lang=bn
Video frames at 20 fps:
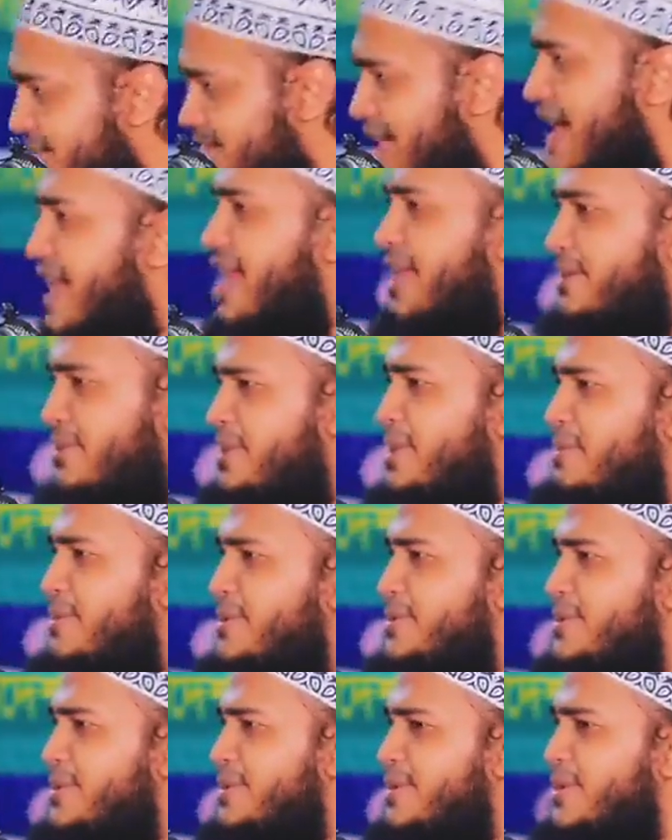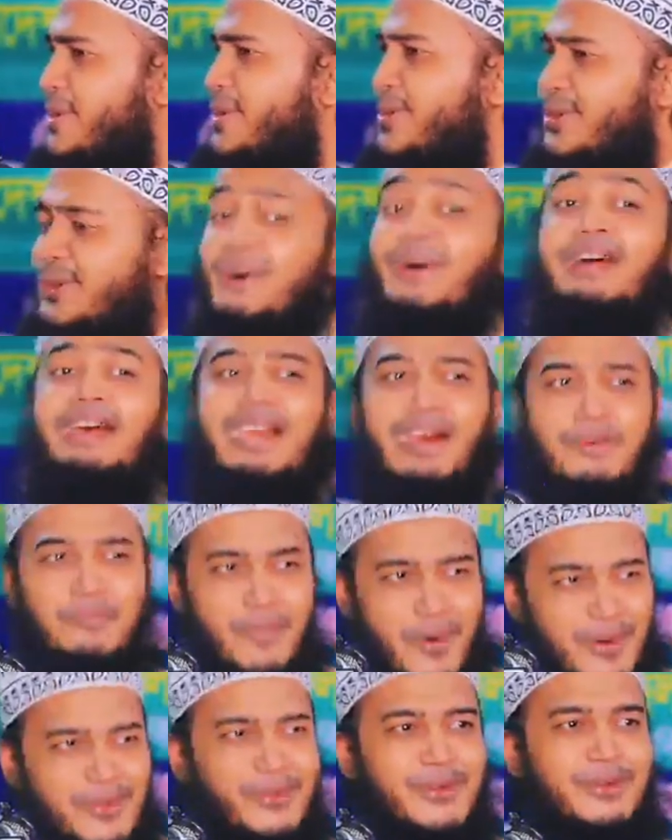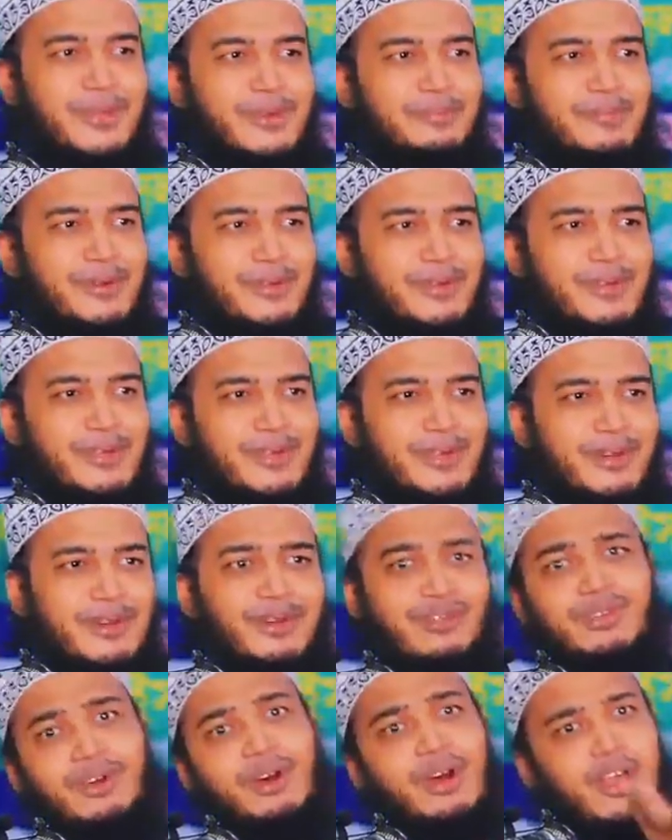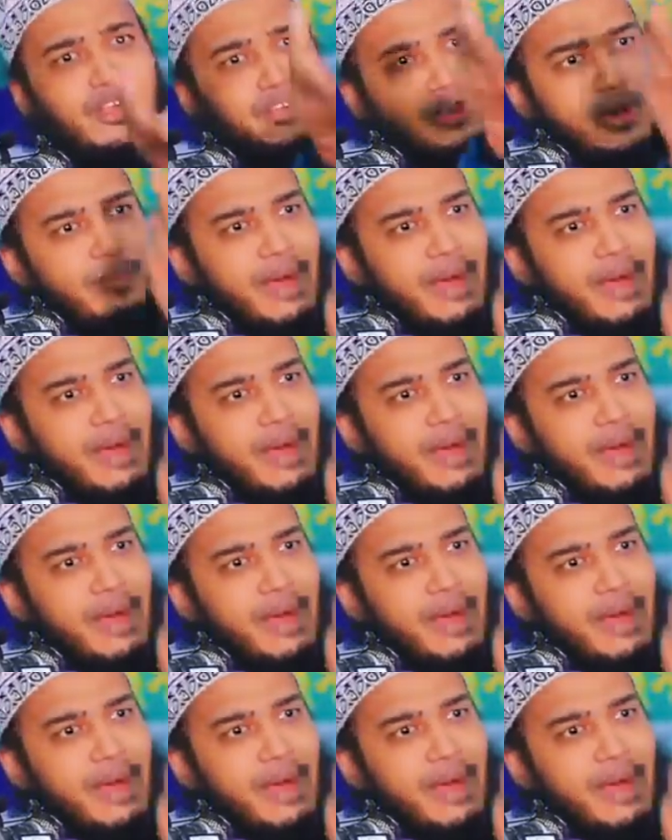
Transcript: কেউ দাঁড়ানোটা পছন্দ করত। কেউ বৈঠকটা পছন্দ করত।